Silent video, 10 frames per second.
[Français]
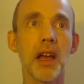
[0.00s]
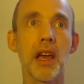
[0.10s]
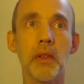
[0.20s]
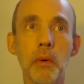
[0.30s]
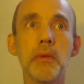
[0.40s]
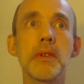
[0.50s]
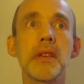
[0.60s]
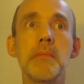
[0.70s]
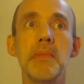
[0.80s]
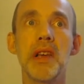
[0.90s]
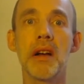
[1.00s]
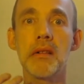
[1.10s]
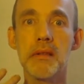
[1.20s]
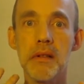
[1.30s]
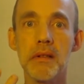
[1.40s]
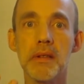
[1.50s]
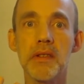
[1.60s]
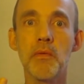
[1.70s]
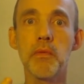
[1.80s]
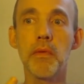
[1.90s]
Et donc c'est bien euh,
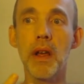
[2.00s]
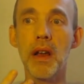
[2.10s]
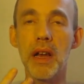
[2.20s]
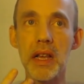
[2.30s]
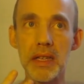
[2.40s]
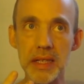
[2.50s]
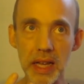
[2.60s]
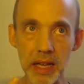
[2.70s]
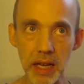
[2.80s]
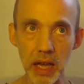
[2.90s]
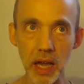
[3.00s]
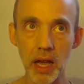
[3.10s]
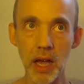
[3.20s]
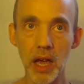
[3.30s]
si vous pouvez les écrire,